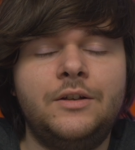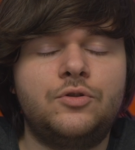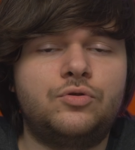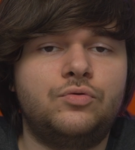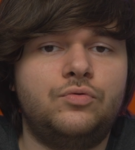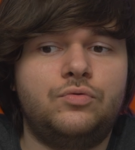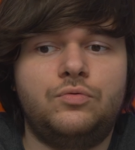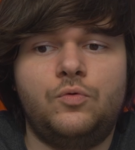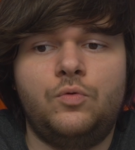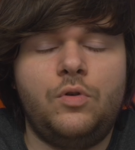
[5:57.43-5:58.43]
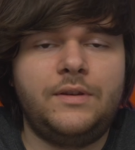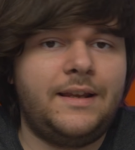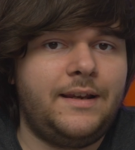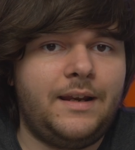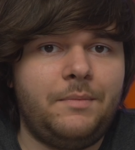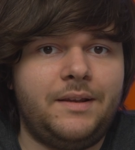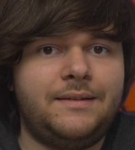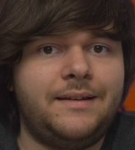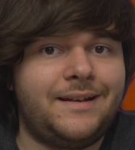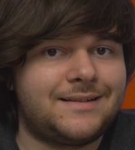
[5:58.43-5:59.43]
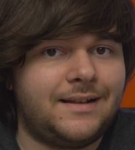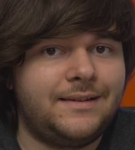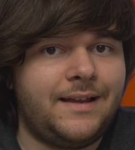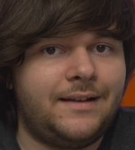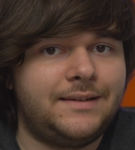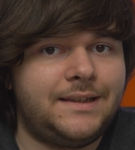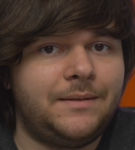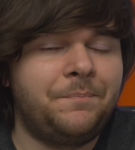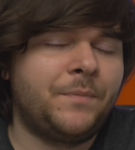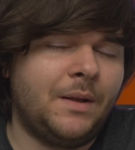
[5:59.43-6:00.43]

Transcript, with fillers: su uno degli elementi riscaldanti